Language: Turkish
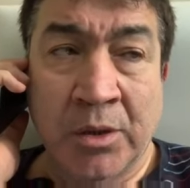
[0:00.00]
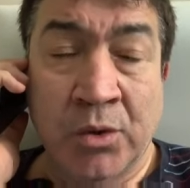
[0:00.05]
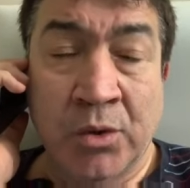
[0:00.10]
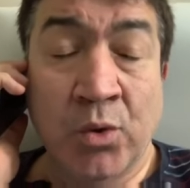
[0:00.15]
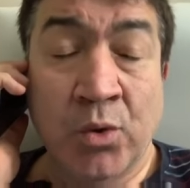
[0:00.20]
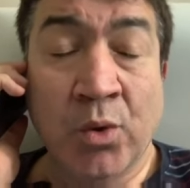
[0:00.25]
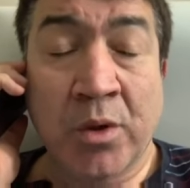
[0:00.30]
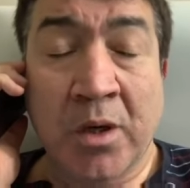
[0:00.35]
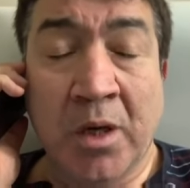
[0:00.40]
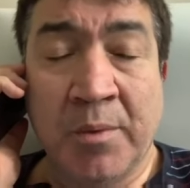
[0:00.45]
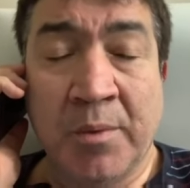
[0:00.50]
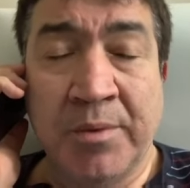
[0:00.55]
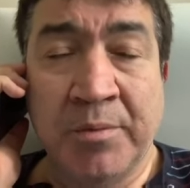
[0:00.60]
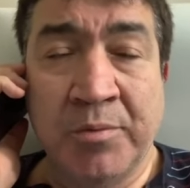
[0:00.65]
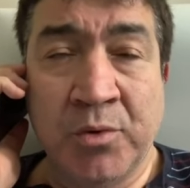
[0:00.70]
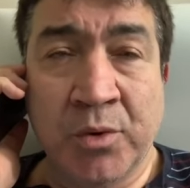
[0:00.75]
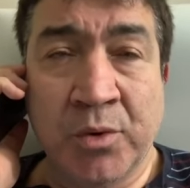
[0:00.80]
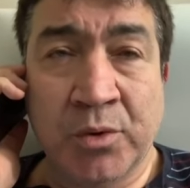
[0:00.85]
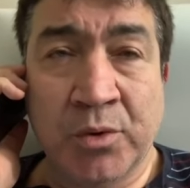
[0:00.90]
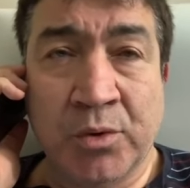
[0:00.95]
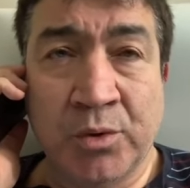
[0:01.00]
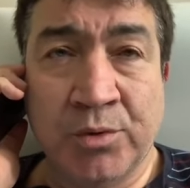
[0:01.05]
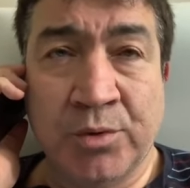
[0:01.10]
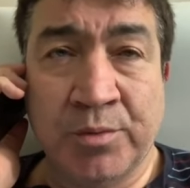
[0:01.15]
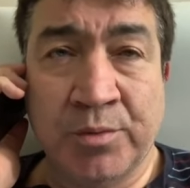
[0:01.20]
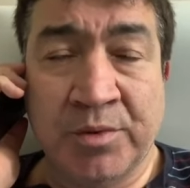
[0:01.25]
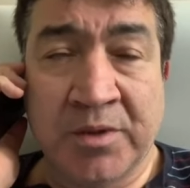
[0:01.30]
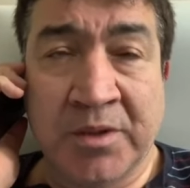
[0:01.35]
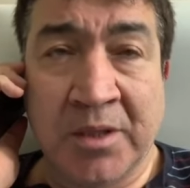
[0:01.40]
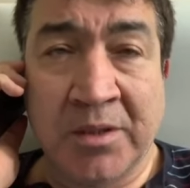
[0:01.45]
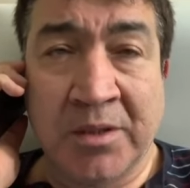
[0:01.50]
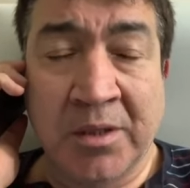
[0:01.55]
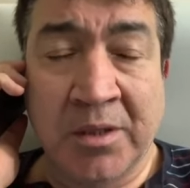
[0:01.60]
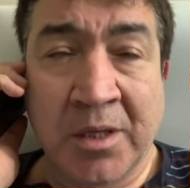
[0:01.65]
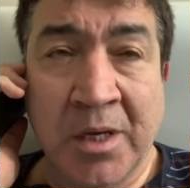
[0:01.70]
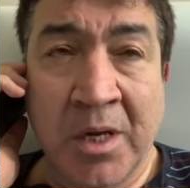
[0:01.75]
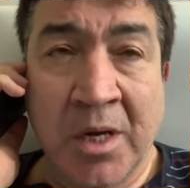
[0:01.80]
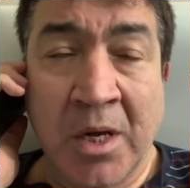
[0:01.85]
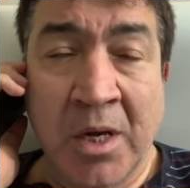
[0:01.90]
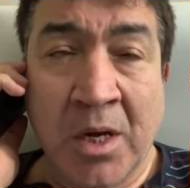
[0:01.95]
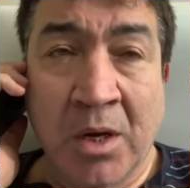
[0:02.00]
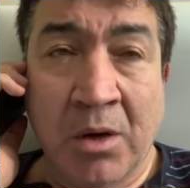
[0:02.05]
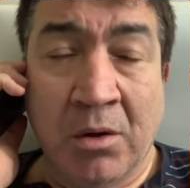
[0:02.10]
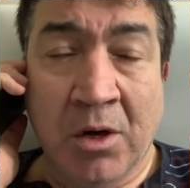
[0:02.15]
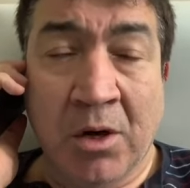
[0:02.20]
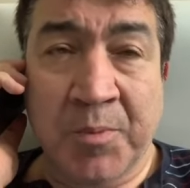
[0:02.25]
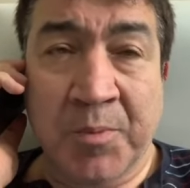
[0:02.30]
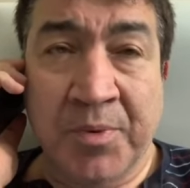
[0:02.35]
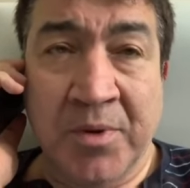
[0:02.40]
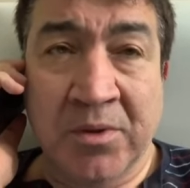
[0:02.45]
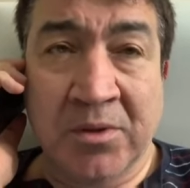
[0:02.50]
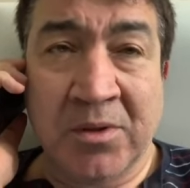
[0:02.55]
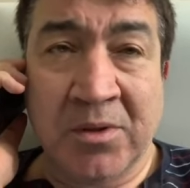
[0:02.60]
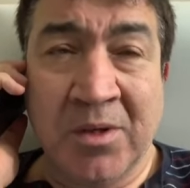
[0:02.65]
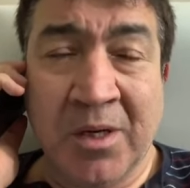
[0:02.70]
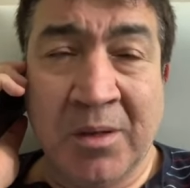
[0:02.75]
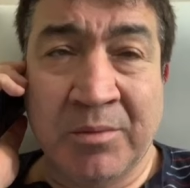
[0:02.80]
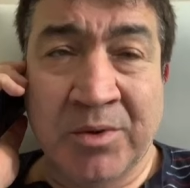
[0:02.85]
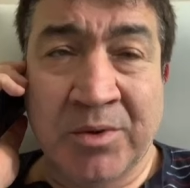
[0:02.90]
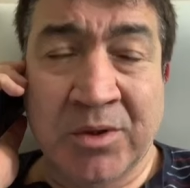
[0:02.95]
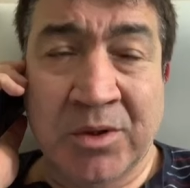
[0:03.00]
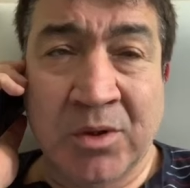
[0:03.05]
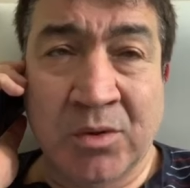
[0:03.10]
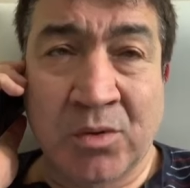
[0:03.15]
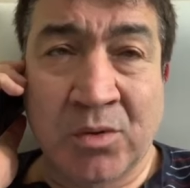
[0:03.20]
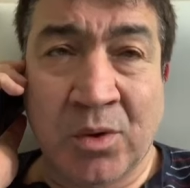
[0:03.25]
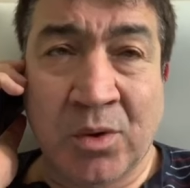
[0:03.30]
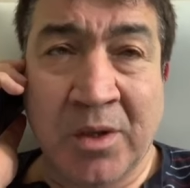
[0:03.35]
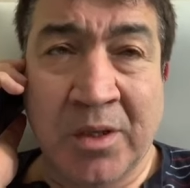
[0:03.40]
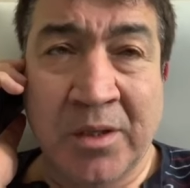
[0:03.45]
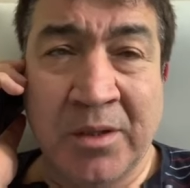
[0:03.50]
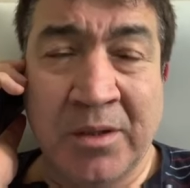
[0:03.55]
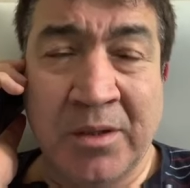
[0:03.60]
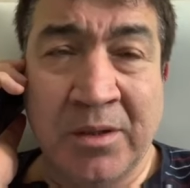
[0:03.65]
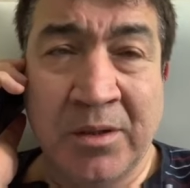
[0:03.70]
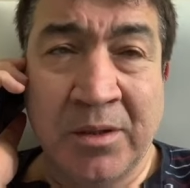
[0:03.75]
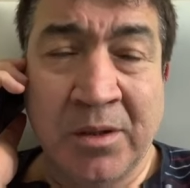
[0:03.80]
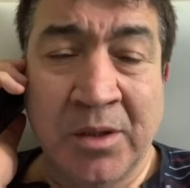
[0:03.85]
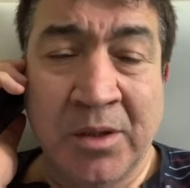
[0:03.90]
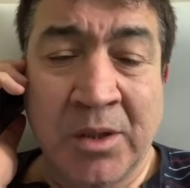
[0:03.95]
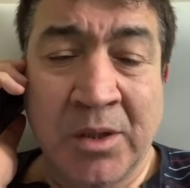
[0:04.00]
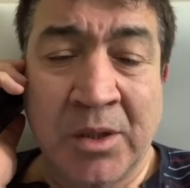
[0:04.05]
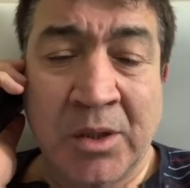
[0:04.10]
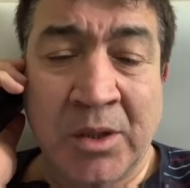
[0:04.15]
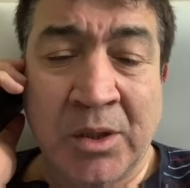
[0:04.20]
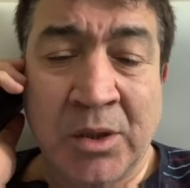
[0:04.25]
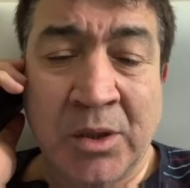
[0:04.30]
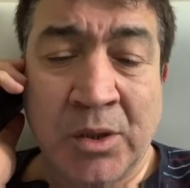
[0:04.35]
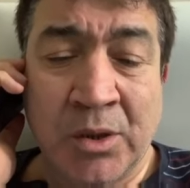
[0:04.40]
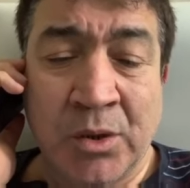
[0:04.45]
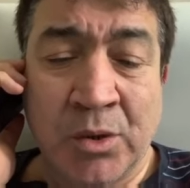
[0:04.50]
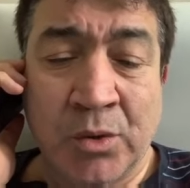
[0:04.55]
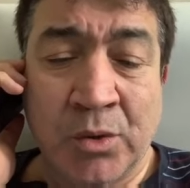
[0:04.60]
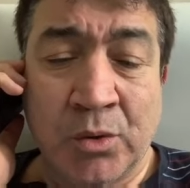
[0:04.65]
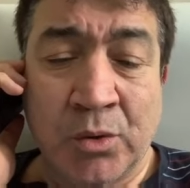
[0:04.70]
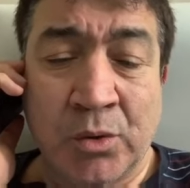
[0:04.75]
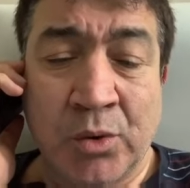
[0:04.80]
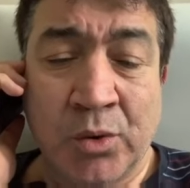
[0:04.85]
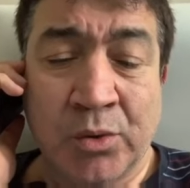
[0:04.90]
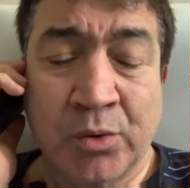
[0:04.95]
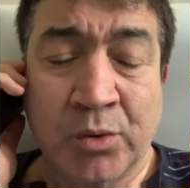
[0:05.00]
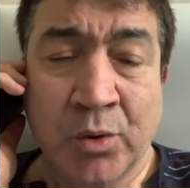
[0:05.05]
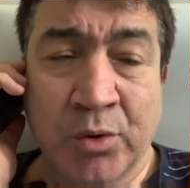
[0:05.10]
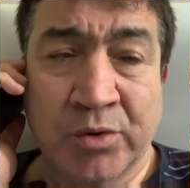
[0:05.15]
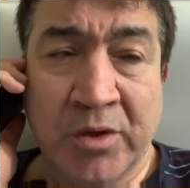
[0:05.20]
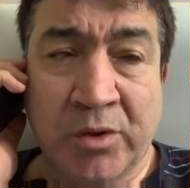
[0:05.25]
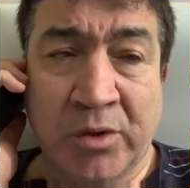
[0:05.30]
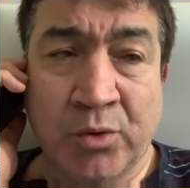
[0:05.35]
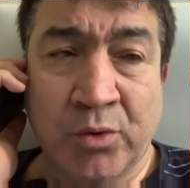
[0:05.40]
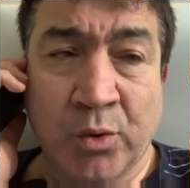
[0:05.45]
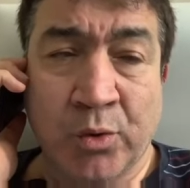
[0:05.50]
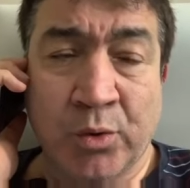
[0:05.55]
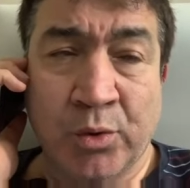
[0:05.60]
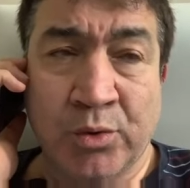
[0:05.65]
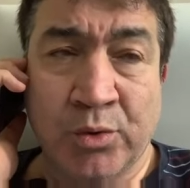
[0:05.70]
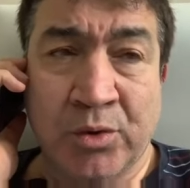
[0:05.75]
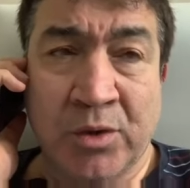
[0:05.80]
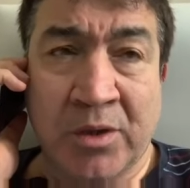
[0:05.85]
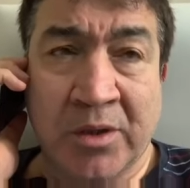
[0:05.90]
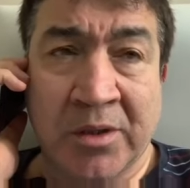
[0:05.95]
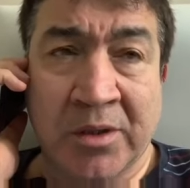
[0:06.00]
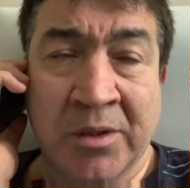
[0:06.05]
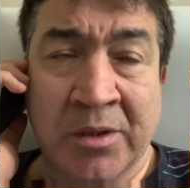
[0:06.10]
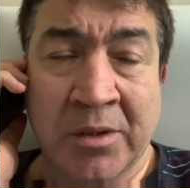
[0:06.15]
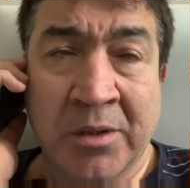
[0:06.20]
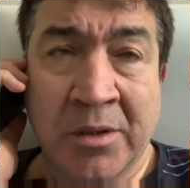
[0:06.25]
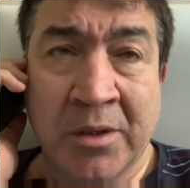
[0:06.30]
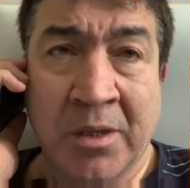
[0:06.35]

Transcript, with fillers: Yok abim yok gözüm sen Akbank'tan almışsın doları 4.99'dan.